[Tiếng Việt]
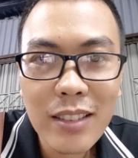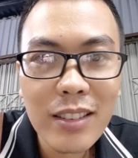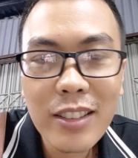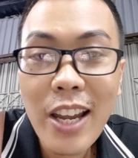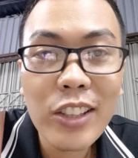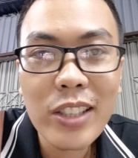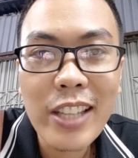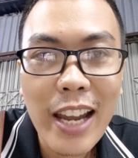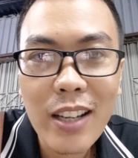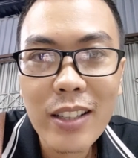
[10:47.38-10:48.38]
xe tiền
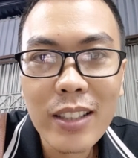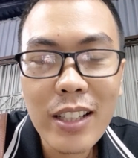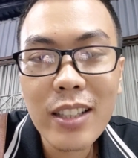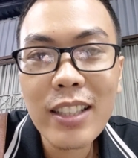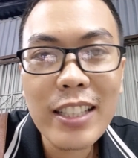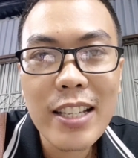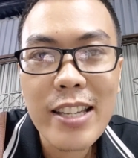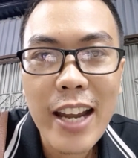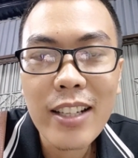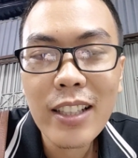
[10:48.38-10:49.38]
sạc rồi, có cái tiền
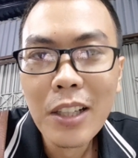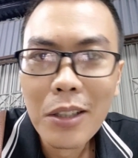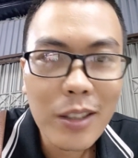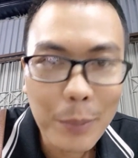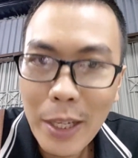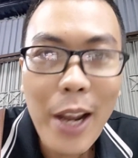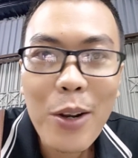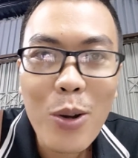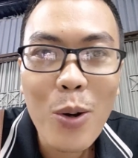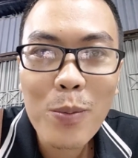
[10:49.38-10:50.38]
sạc đó mình thấy
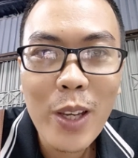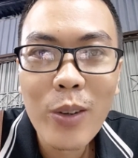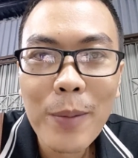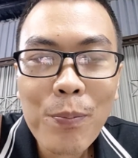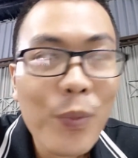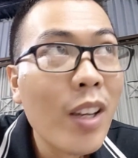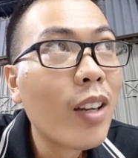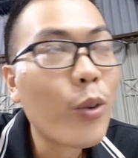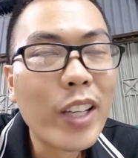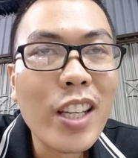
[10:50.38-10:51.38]
nó cũng không nhiều á,
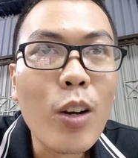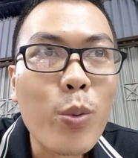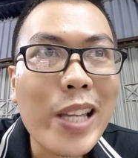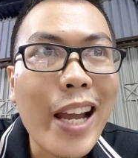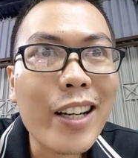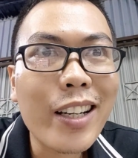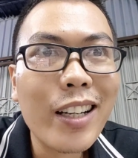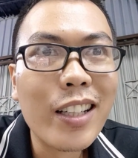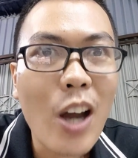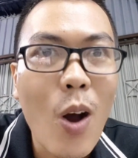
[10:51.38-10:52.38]
nguyên cái cục sạc
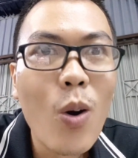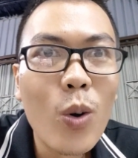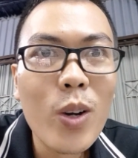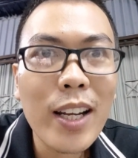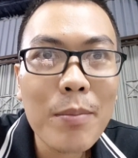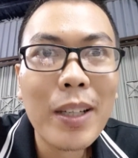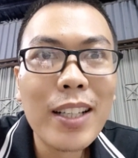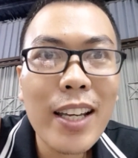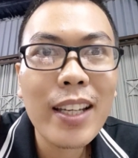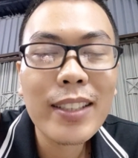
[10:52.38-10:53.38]
độ của khách mình
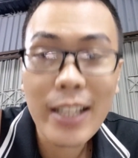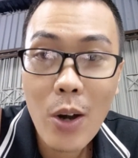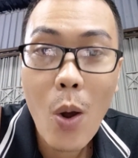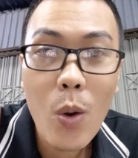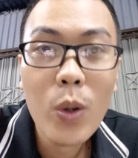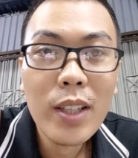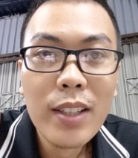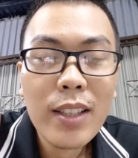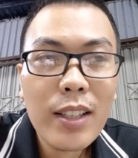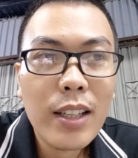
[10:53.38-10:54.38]
ha, sạc độ
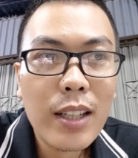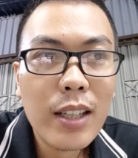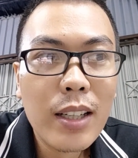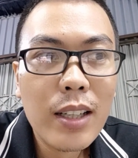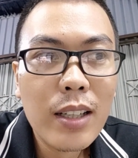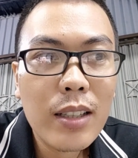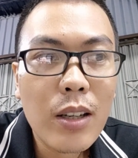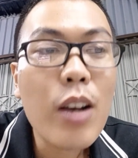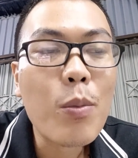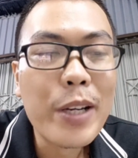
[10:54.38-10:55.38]

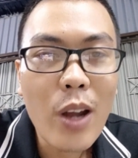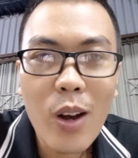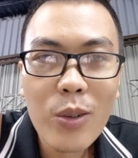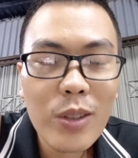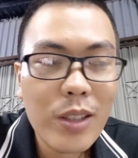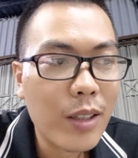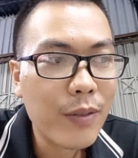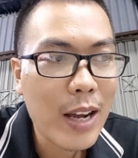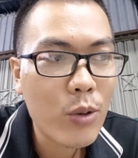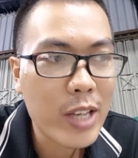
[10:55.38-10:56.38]
ở cục pin độ
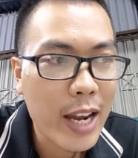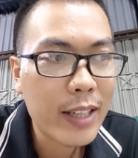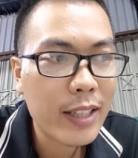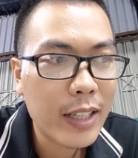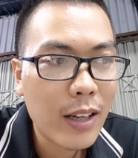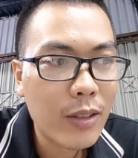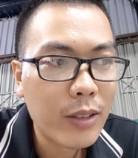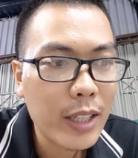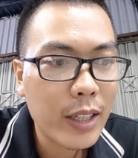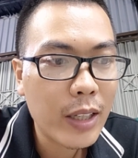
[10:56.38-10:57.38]
vào sạc này nọ đồ
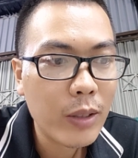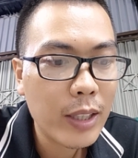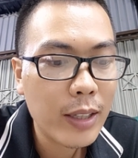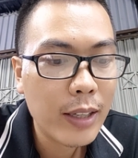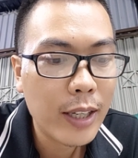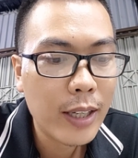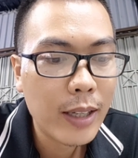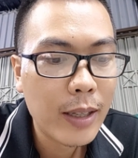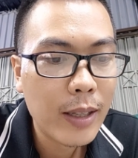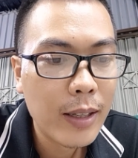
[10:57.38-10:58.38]
các kiểu thì
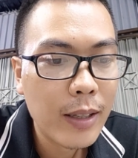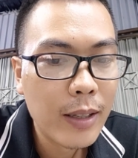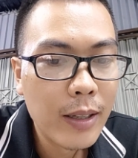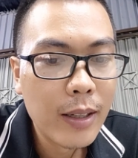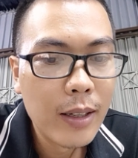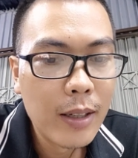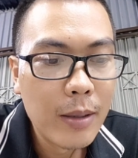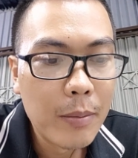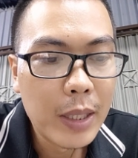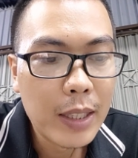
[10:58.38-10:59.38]

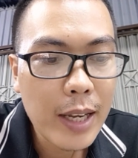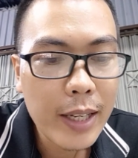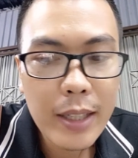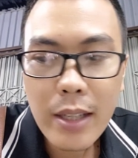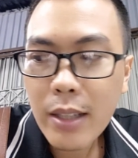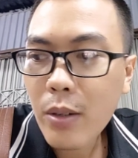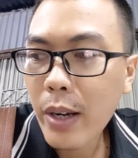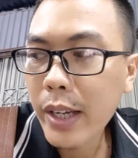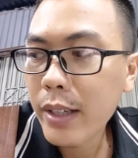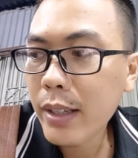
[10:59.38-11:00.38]
mình thấy nó
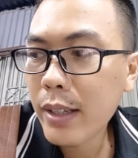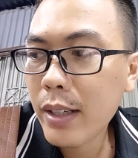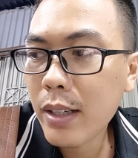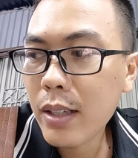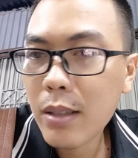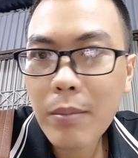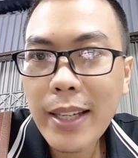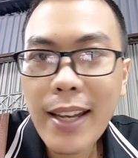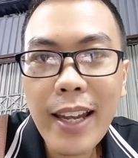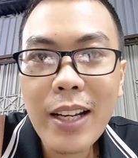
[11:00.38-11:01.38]
khoảng mấy
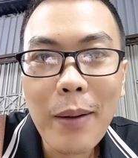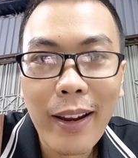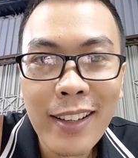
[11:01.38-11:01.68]
ngàn các bạn,